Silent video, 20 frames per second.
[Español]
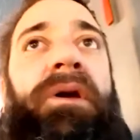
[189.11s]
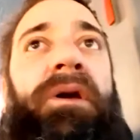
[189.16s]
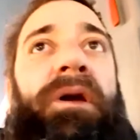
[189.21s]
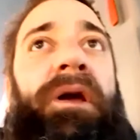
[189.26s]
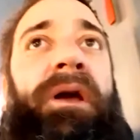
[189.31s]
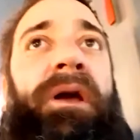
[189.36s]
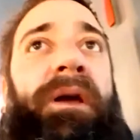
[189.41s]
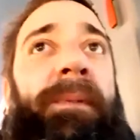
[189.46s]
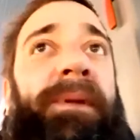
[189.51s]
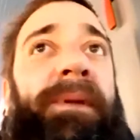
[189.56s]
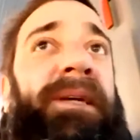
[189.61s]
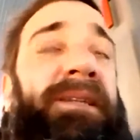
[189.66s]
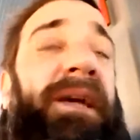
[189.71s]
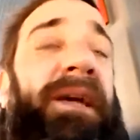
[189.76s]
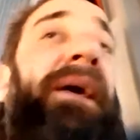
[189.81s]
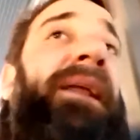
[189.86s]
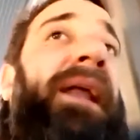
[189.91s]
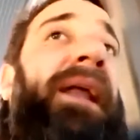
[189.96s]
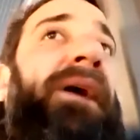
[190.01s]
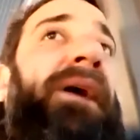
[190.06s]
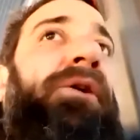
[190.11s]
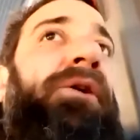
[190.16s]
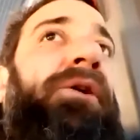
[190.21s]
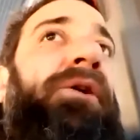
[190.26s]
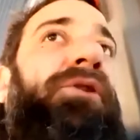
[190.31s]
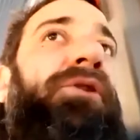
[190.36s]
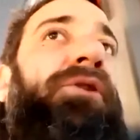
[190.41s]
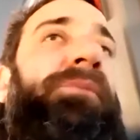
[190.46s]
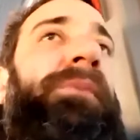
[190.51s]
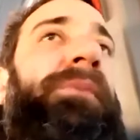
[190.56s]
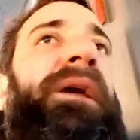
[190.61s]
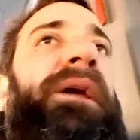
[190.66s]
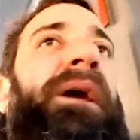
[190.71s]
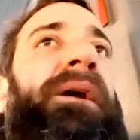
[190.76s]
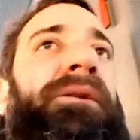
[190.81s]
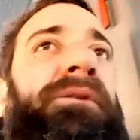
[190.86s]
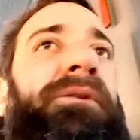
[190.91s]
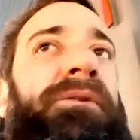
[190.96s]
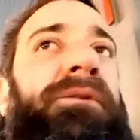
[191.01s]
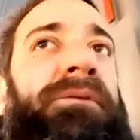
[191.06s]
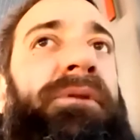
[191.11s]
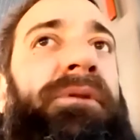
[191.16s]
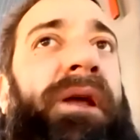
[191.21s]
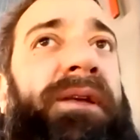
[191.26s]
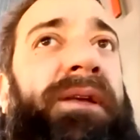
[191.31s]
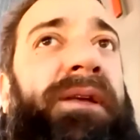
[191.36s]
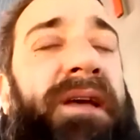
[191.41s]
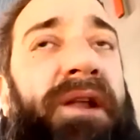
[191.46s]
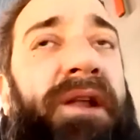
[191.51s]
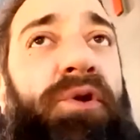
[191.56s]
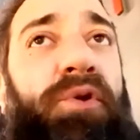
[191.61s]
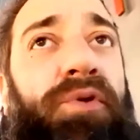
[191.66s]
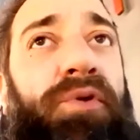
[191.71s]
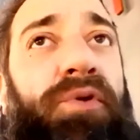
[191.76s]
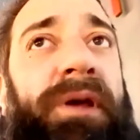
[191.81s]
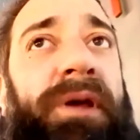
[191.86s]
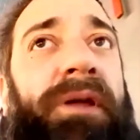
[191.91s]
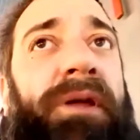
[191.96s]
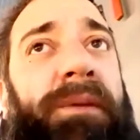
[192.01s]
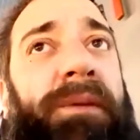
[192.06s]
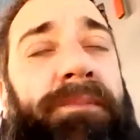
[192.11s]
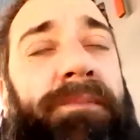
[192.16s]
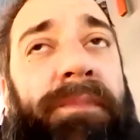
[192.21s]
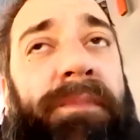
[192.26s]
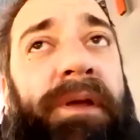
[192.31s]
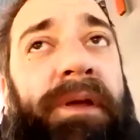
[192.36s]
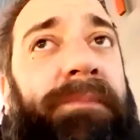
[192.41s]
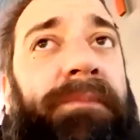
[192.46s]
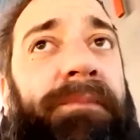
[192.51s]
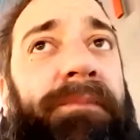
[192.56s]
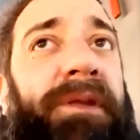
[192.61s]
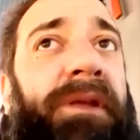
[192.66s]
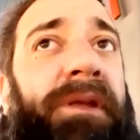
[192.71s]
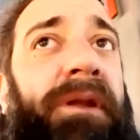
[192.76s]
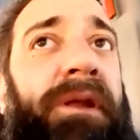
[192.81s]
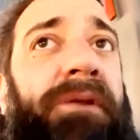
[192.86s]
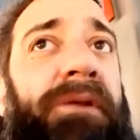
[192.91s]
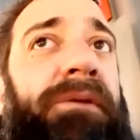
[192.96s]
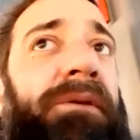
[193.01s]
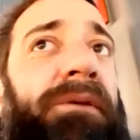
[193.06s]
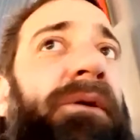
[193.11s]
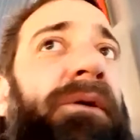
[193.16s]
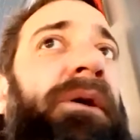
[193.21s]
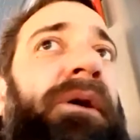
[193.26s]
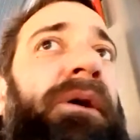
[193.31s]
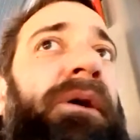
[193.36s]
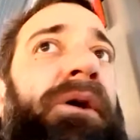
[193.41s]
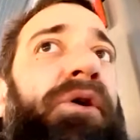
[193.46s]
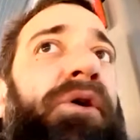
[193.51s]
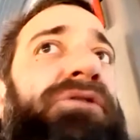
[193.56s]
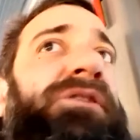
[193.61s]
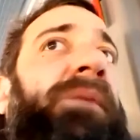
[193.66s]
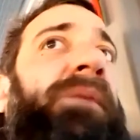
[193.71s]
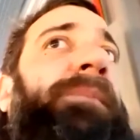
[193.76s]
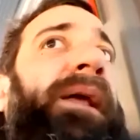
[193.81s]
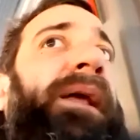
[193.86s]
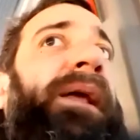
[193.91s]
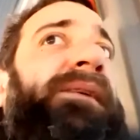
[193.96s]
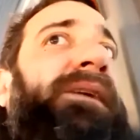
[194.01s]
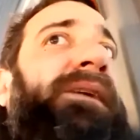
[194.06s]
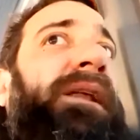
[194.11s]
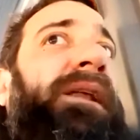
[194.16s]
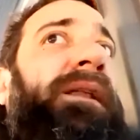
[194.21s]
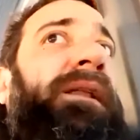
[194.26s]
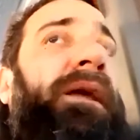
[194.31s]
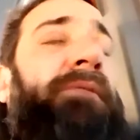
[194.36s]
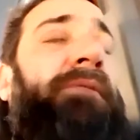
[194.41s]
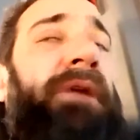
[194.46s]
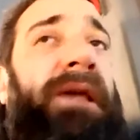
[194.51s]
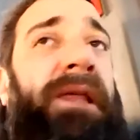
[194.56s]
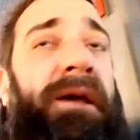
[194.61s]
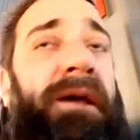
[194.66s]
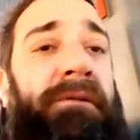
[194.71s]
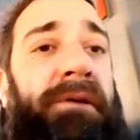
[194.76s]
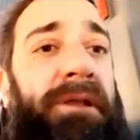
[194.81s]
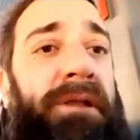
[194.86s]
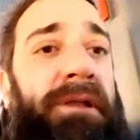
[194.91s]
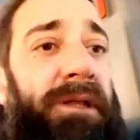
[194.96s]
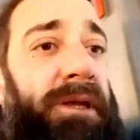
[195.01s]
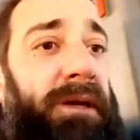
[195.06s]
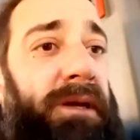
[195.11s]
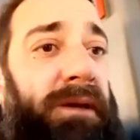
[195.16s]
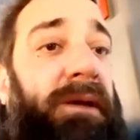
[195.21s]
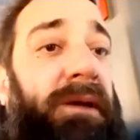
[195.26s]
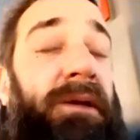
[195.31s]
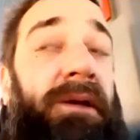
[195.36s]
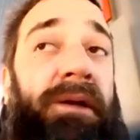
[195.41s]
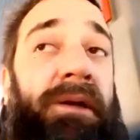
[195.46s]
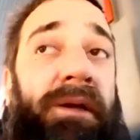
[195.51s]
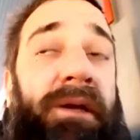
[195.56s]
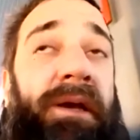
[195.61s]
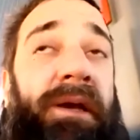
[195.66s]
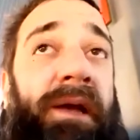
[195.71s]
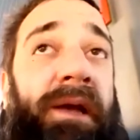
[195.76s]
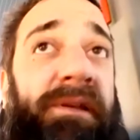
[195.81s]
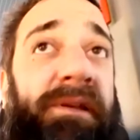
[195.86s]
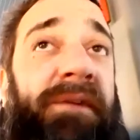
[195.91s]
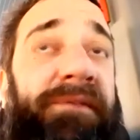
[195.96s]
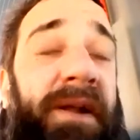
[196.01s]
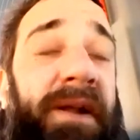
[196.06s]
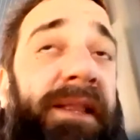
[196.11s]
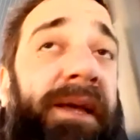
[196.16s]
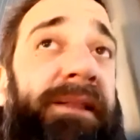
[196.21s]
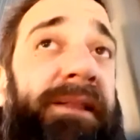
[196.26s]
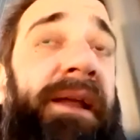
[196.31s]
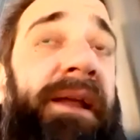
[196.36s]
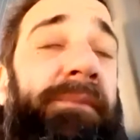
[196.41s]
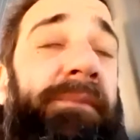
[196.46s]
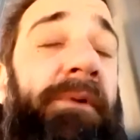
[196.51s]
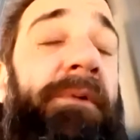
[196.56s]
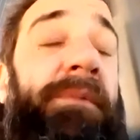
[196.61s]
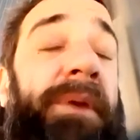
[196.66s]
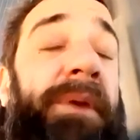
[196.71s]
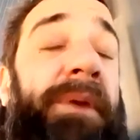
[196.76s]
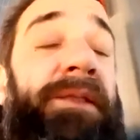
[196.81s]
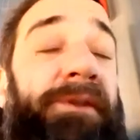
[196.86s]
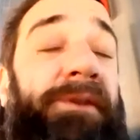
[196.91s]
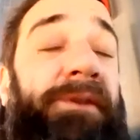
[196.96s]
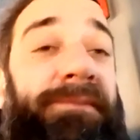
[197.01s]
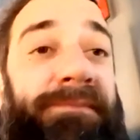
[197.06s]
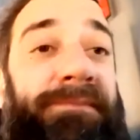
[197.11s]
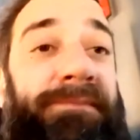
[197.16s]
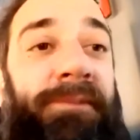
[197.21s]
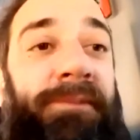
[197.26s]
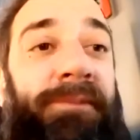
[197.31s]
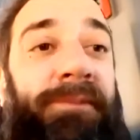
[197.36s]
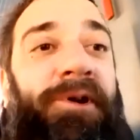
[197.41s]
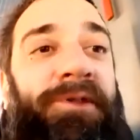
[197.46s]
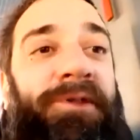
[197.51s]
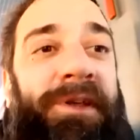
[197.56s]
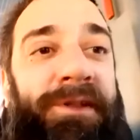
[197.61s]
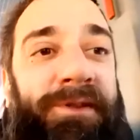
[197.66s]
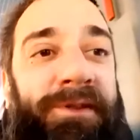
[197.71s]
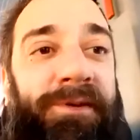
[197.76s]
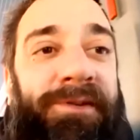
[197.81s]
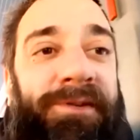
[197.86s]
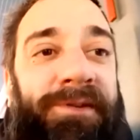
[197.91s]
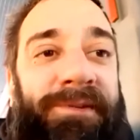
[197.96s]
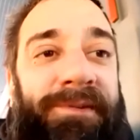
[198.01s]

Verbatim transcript: Eh, más allá de la economía, ¿no? La salud de, tener cosas para hacer en la vida, ¿viste? Eh, hacía falta estar en movimiento. Muy contentos.